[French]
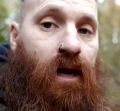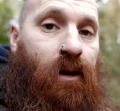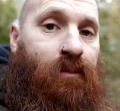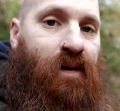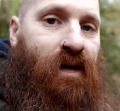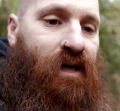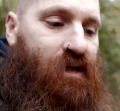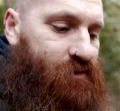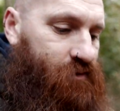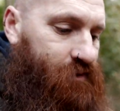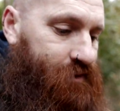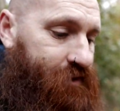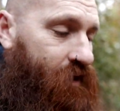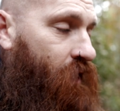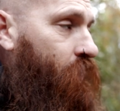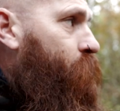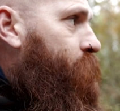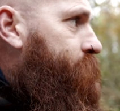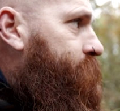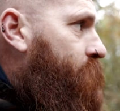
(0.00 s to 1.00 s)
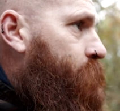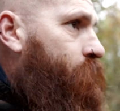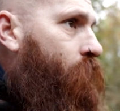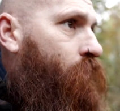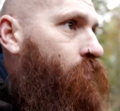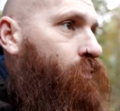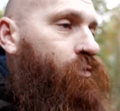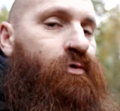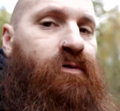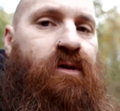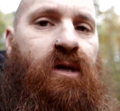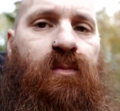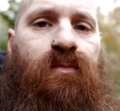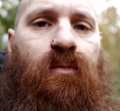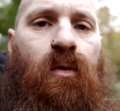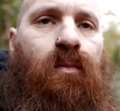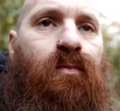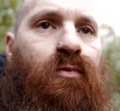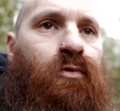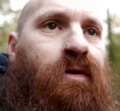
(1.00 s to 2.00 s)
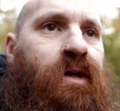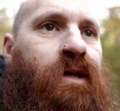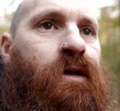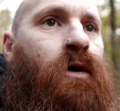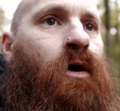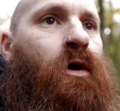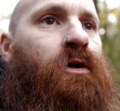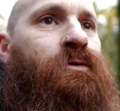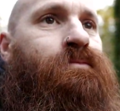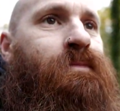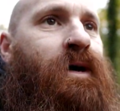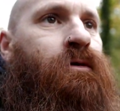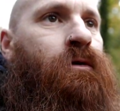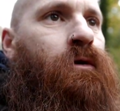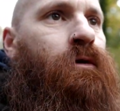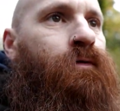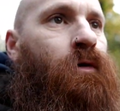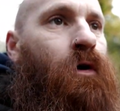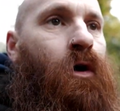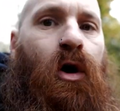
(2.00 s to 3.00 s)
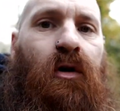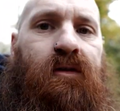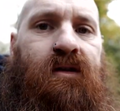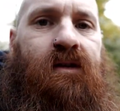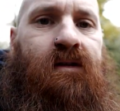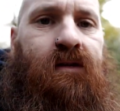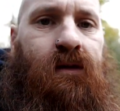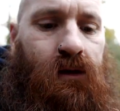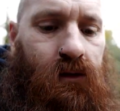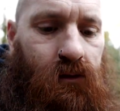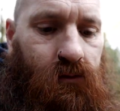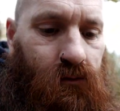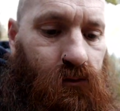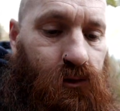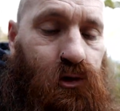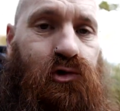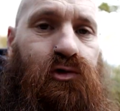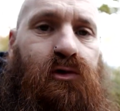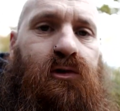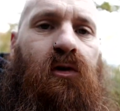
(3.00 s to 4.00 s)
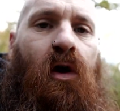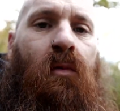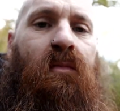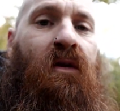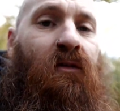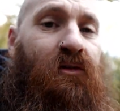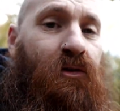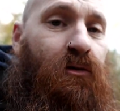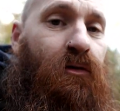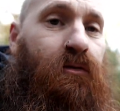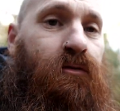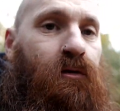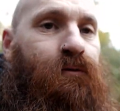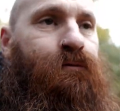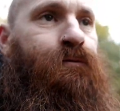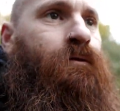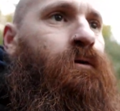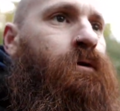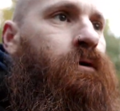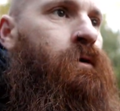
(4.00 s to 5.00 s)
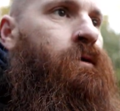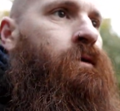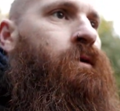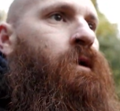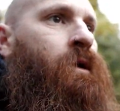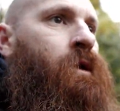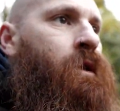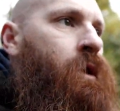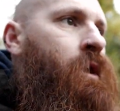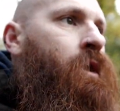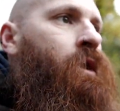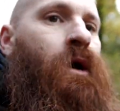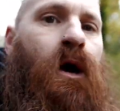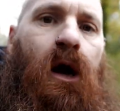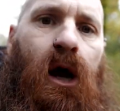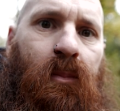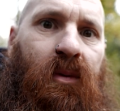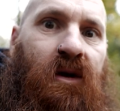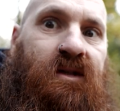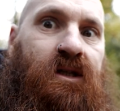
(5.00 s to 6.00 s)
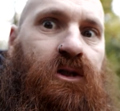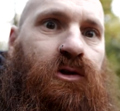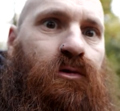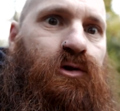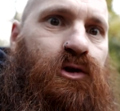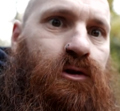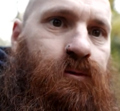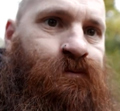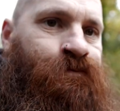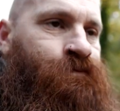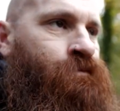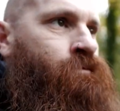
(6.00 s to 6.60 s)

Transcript: La base sert notamment uniquement pour les grandes manœuvres en été, jusqu'en 1939. Après, ça change.